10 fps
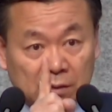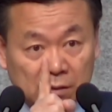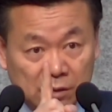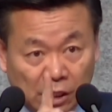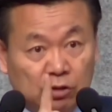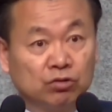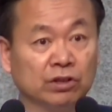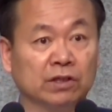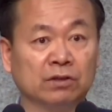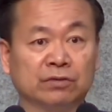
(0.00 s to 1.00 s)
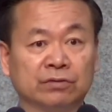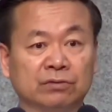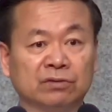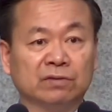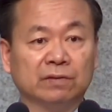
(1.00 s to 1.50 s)
예수의
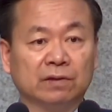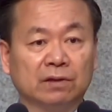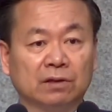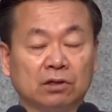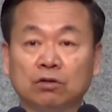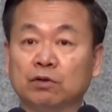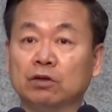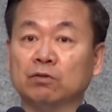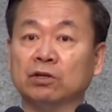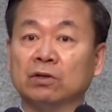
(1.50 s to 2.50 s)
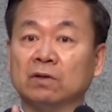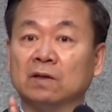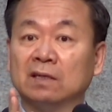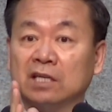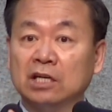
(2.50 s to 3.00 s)
예수. 그분이 뭐요?
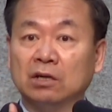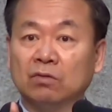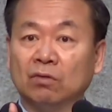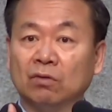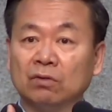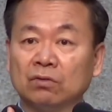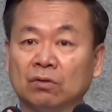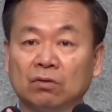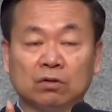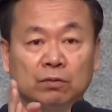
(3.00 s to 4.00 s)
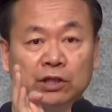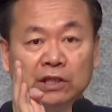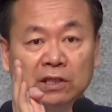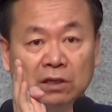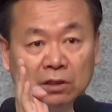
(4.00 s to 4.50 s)
길이고 또
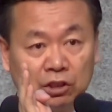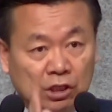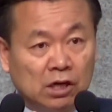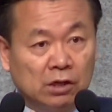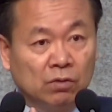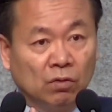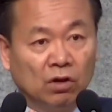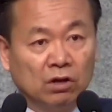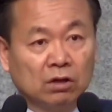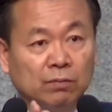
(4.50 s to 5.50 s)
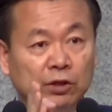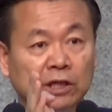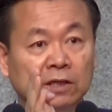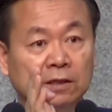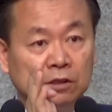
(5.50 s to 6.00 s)
그분이 진리고
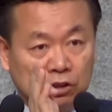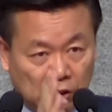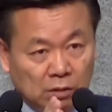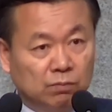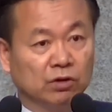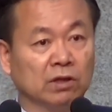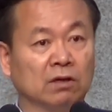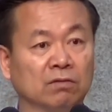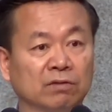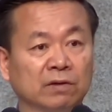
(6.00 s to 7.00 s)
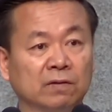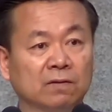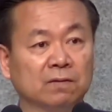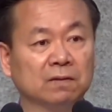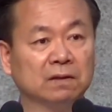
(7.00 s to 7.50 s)
그분이 생명이라고요.
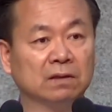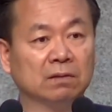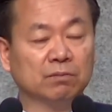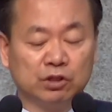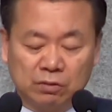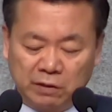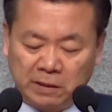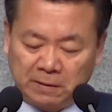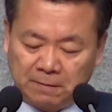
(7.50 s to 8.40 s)
믿습니까?